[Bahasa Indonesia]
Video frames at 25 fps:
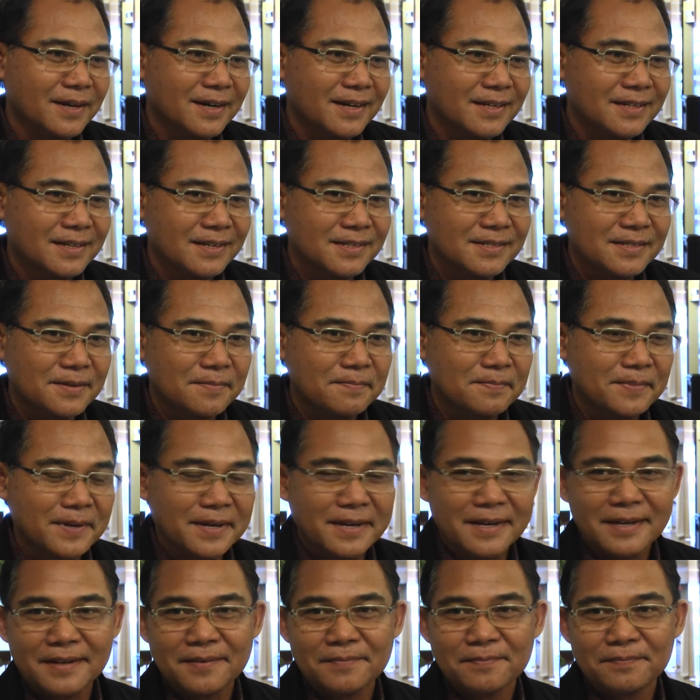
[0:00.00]
karena jangan
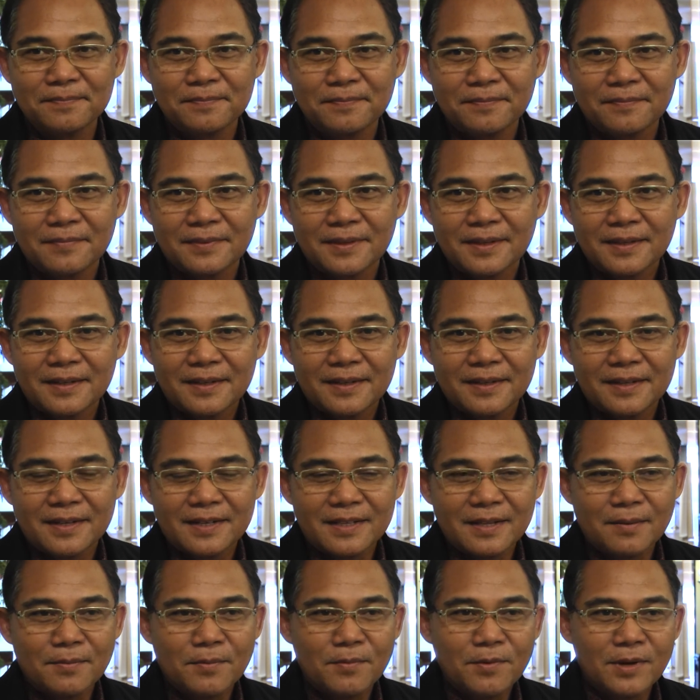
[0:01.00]
sampai
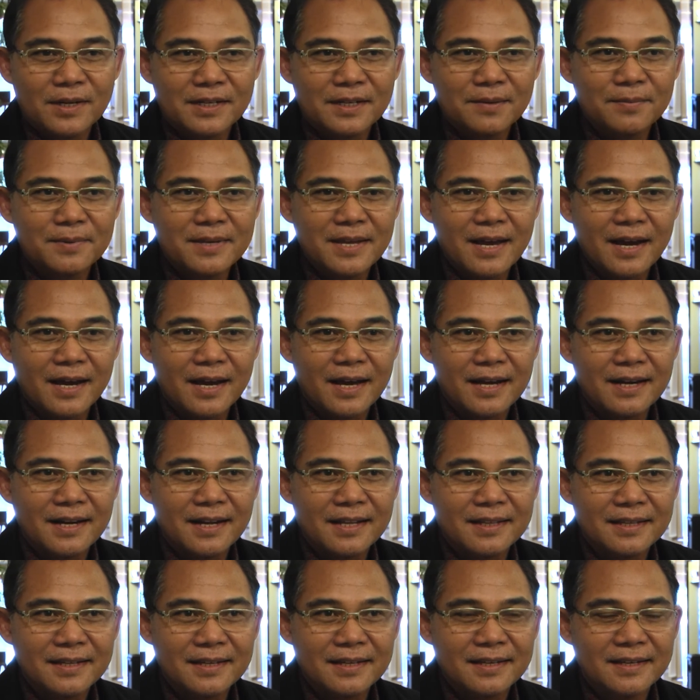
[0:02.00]
kita membuat kebijakan
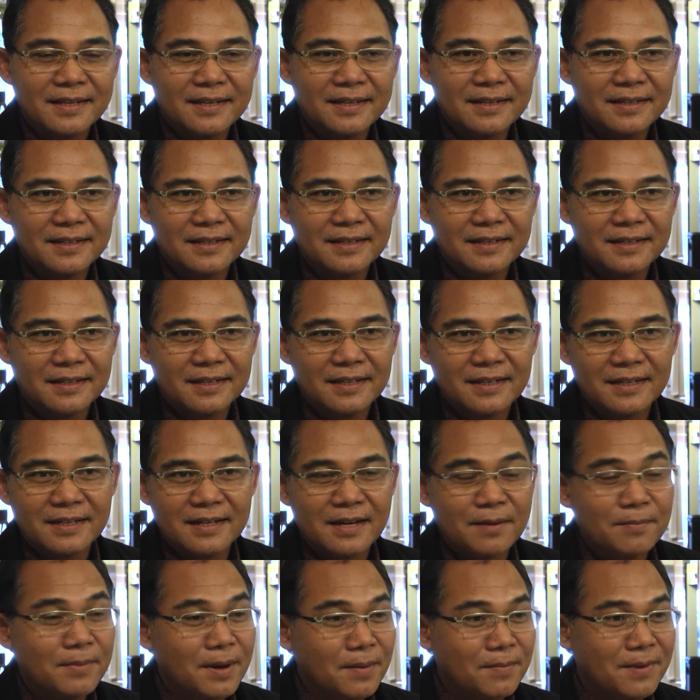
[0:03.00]
nanti
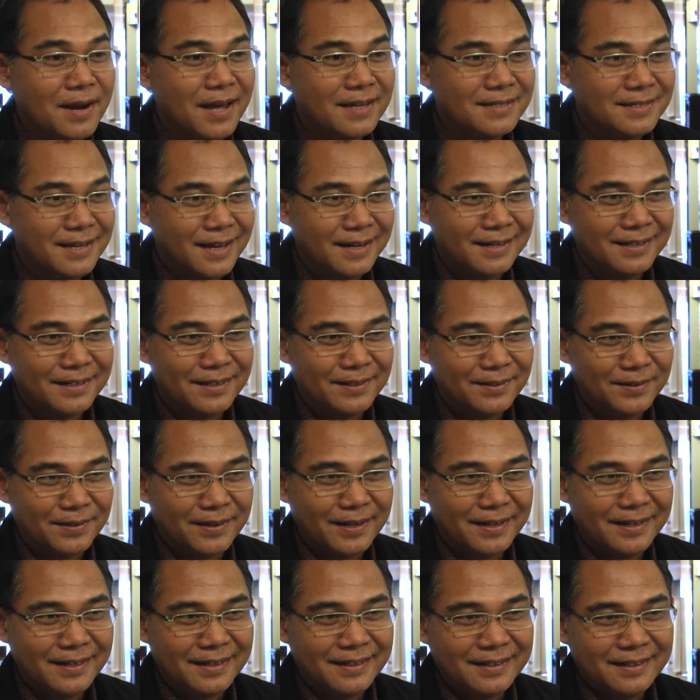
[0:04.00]
kebablasan gitu
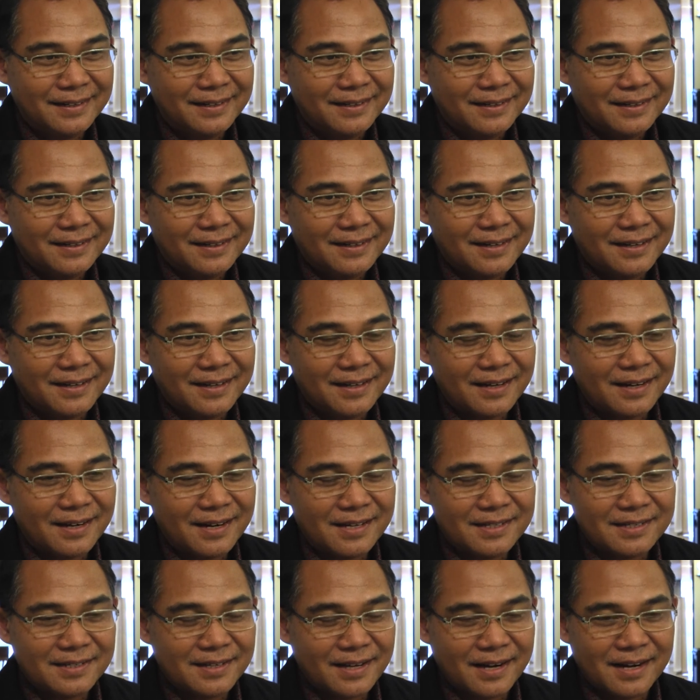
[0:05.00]
kan nah,
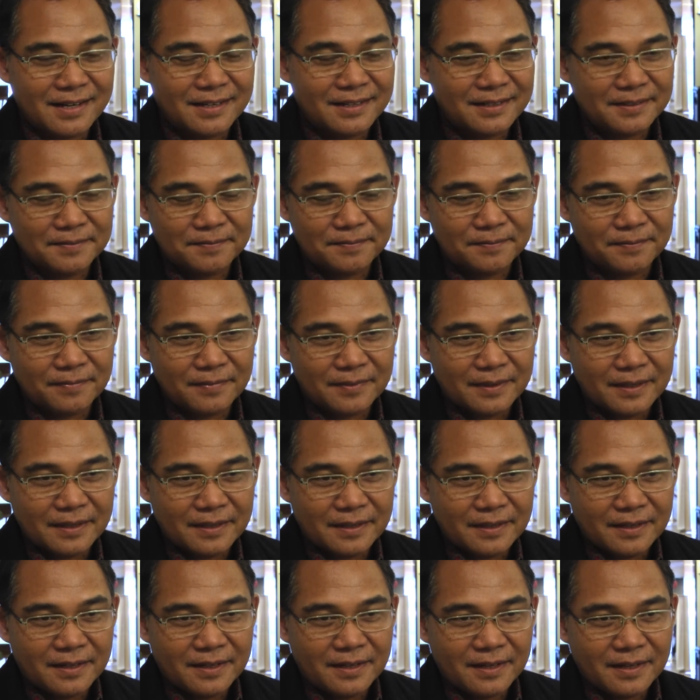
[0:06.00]
karena sekarang
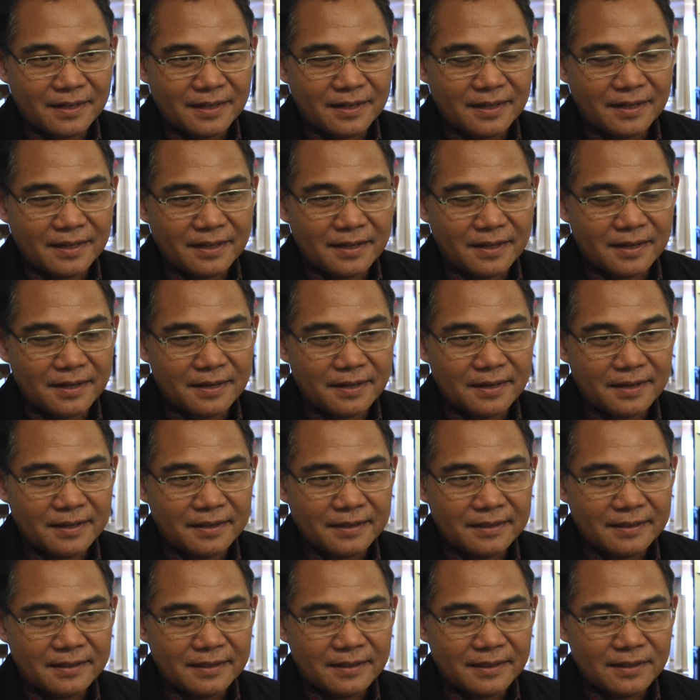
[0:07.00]
eh,
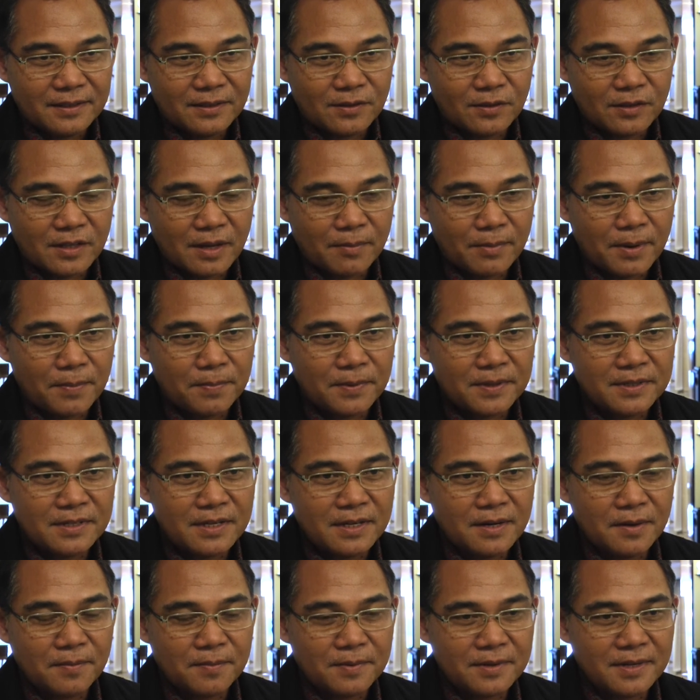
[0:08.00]
terutama
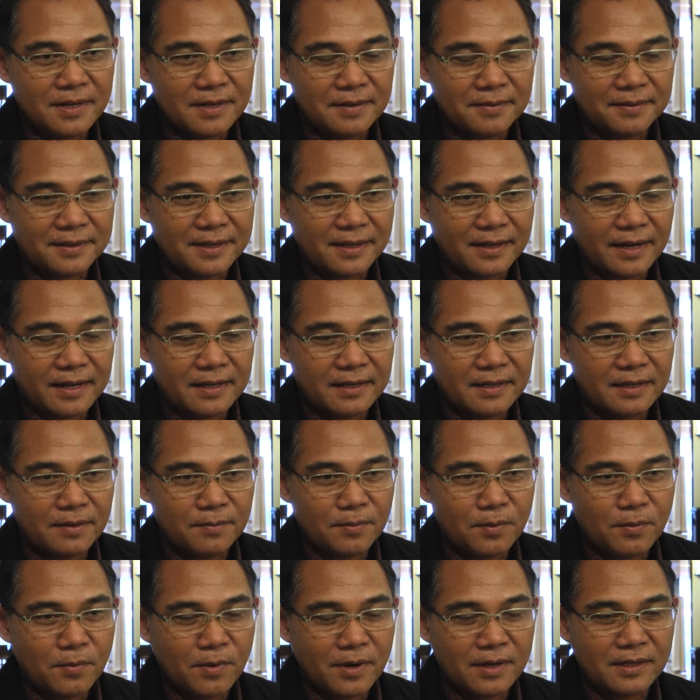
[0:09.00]
perizinan-perizinan terkait
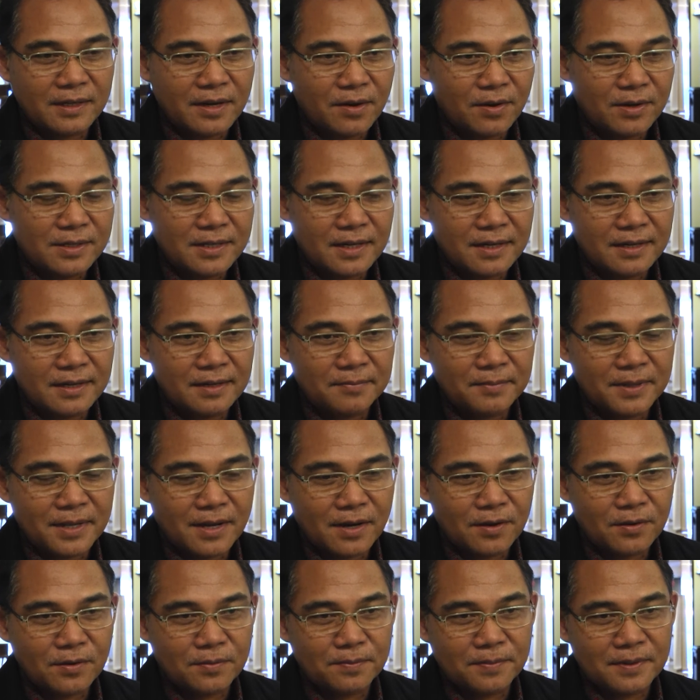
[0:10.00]
dengan pembuangan kawasan yang
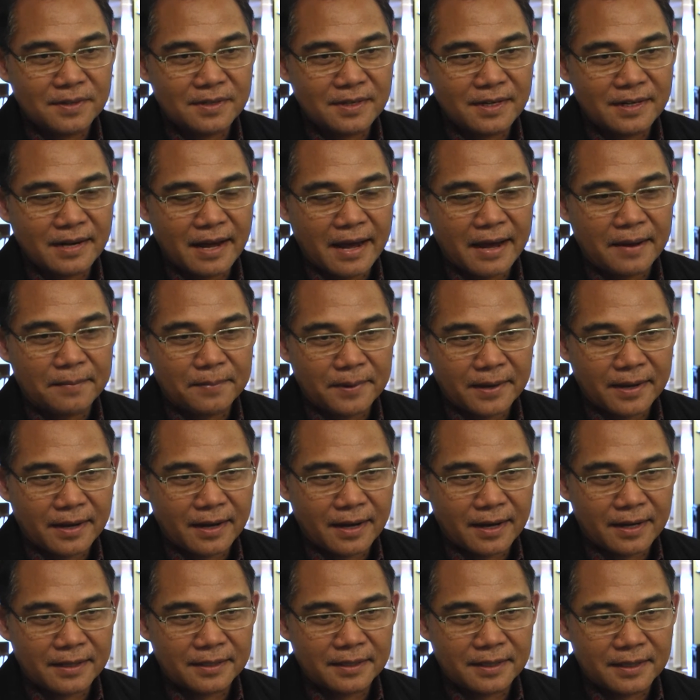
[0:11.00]
menyangkut perizinan HP,
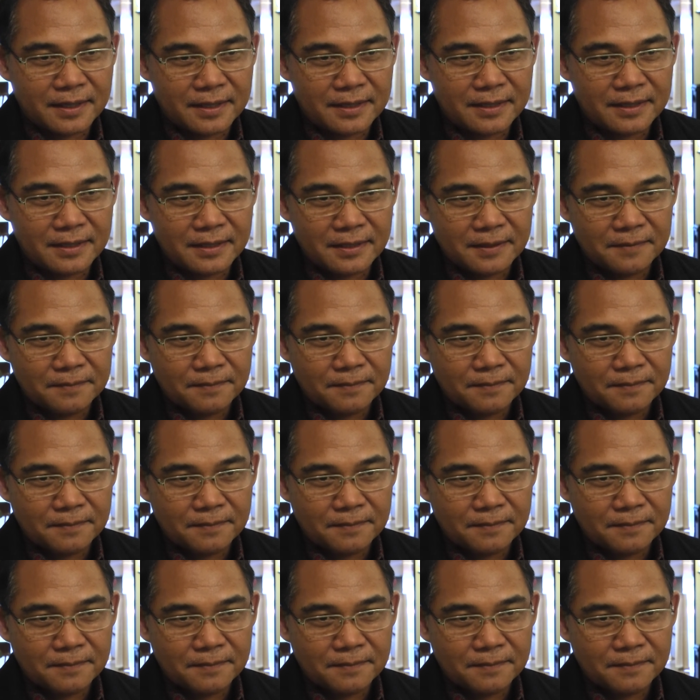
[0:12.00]
HTI,